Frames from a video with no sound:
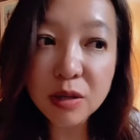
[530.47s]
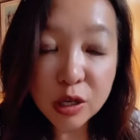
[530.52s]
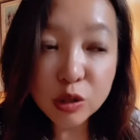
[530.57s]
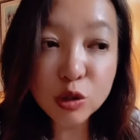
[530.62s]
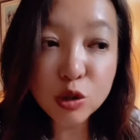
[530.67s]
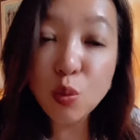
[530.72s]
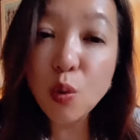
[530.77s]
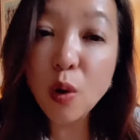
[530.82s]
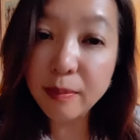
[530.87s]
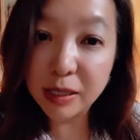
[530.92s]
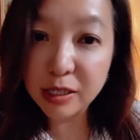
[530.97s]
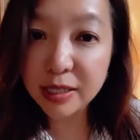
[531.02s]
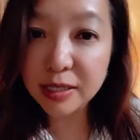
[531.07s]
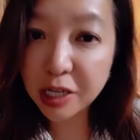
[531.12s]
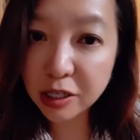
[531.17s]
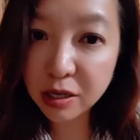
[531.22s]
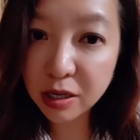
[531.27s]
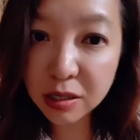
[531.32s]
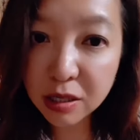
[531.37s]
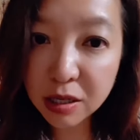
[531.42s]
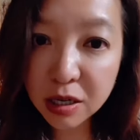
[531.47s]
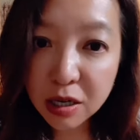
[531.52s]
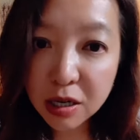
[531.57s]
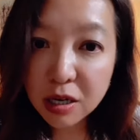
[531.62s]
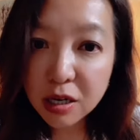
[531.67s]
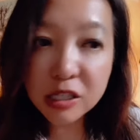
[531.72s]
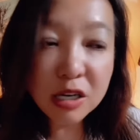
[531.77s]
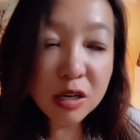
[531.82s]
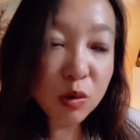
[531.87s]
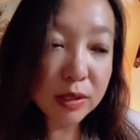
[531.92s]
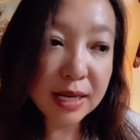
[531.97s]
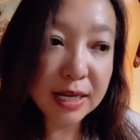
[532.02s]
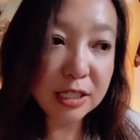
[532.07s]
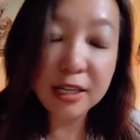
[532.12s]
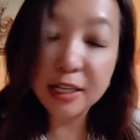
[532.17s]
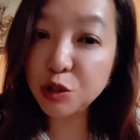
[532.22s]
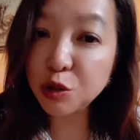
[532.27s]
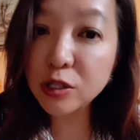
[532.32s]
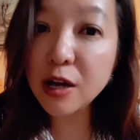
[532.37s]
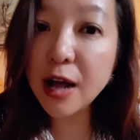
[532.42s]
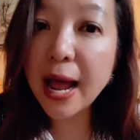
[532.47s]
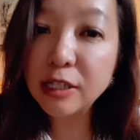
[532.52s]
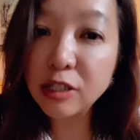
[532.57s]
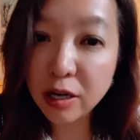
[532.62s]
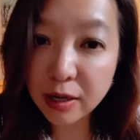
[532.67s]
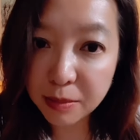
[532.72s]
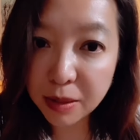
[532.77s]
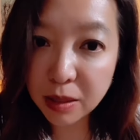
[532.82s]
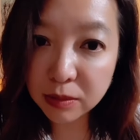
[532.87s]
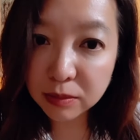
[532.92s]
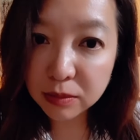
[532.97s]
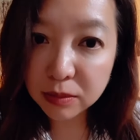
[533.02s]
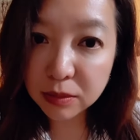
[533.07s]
就是我们这些人生活在这里就热爱这里吗？